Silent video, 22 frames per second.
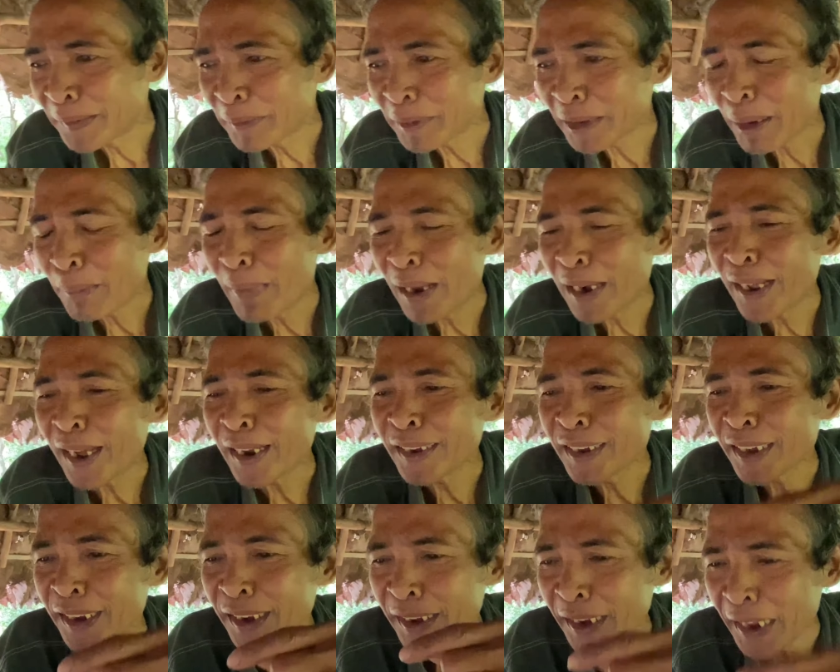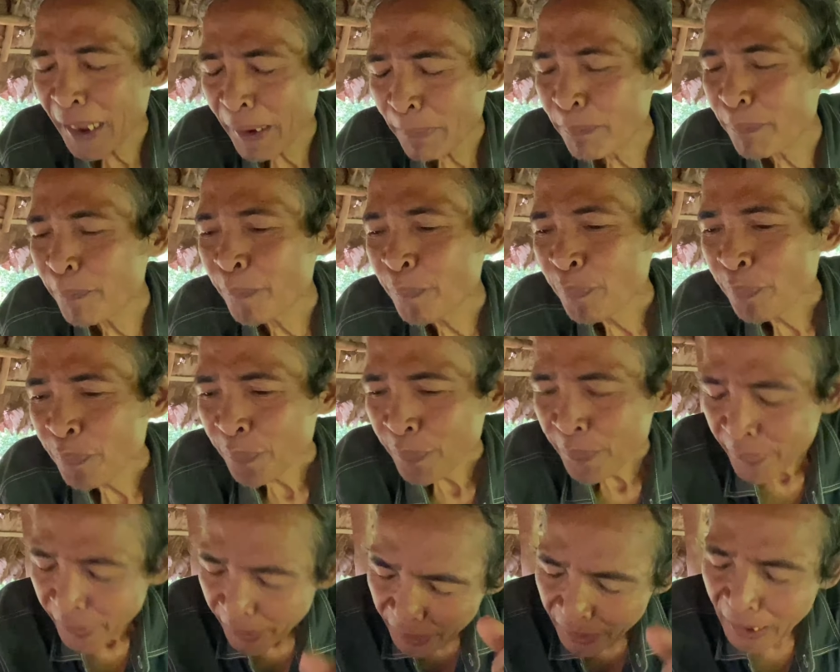cho má lại thì đem
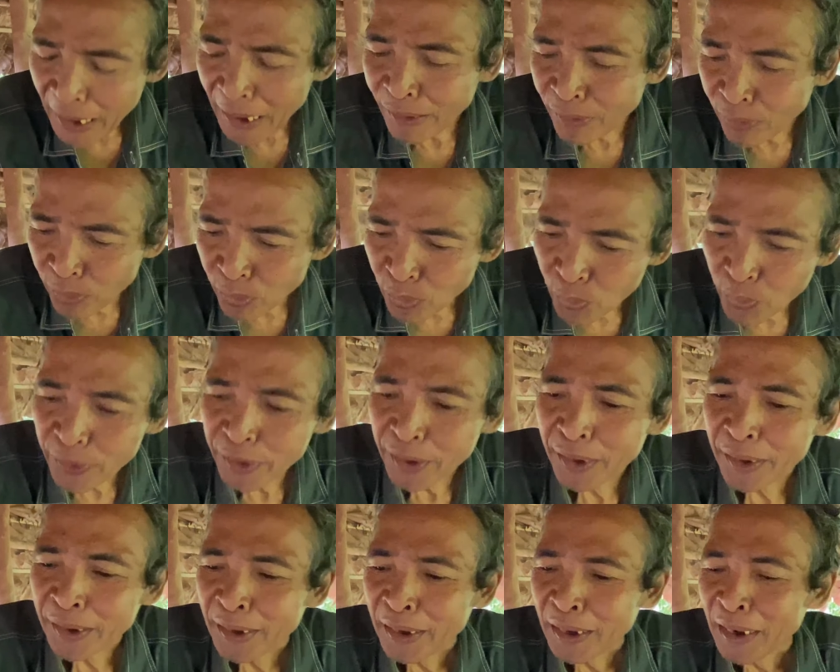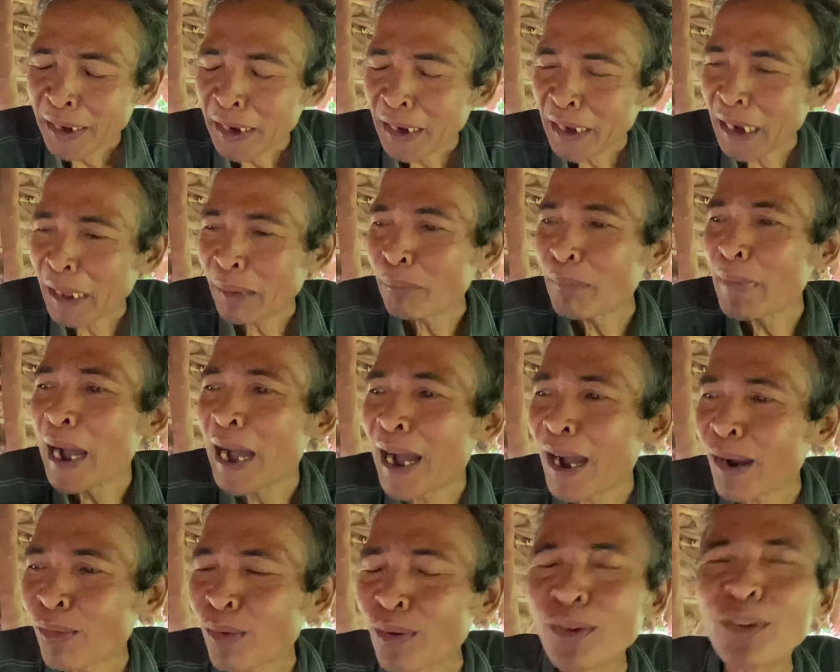là nó nuôi dạ. là
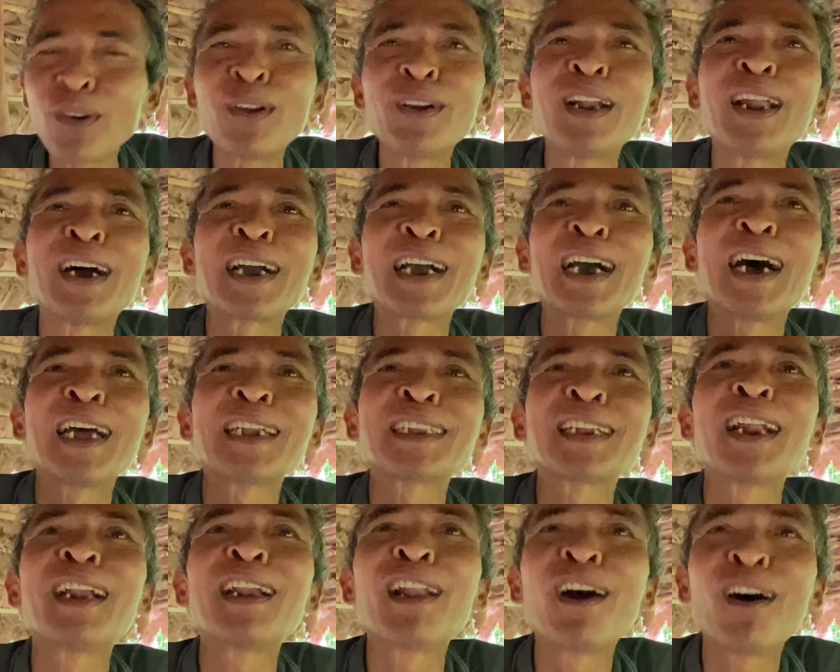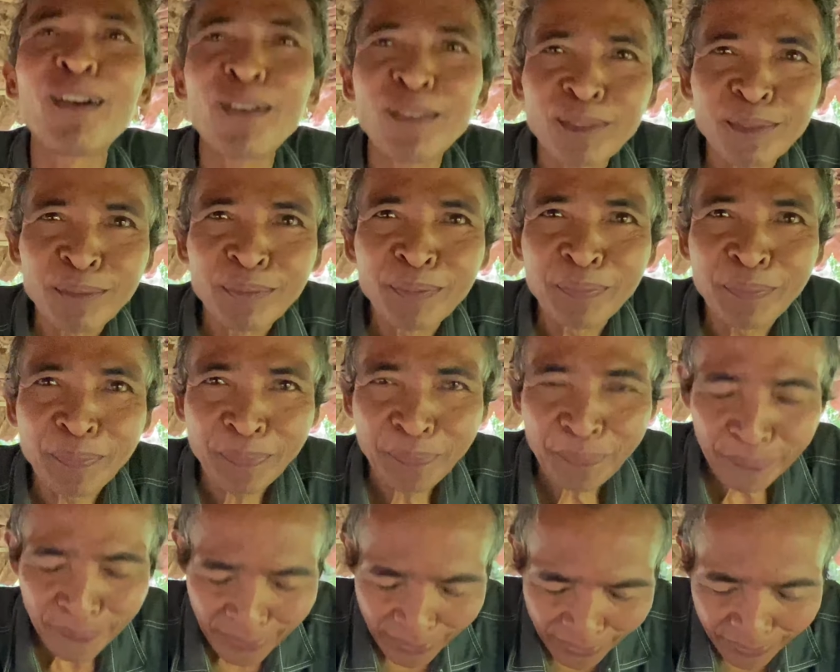bà của nó là cá ta lòng
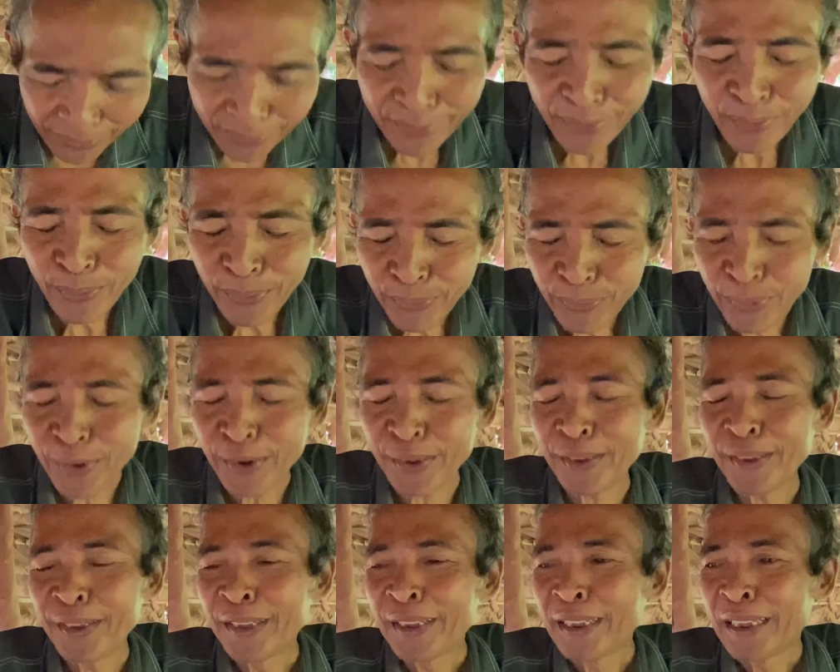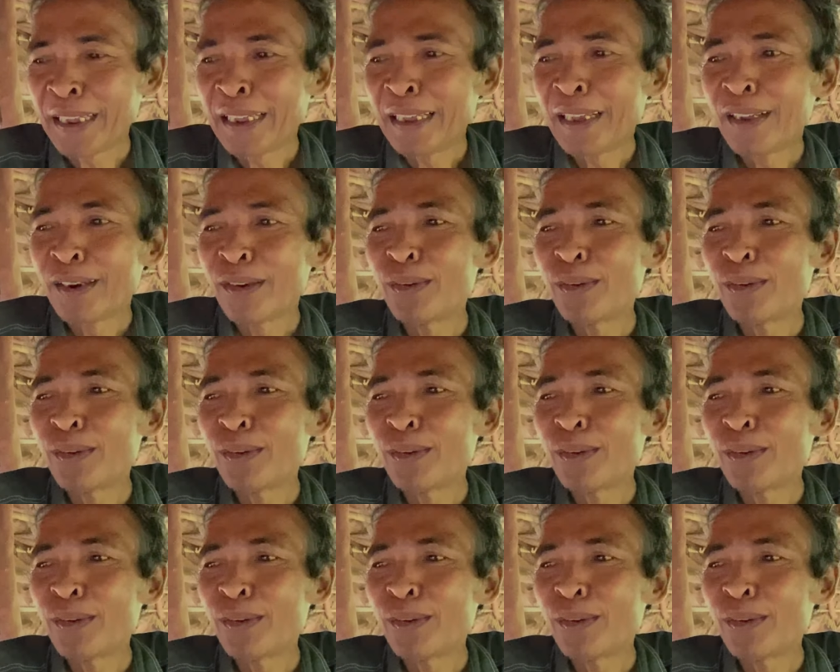dạ. dạ nuôi rồi dạ.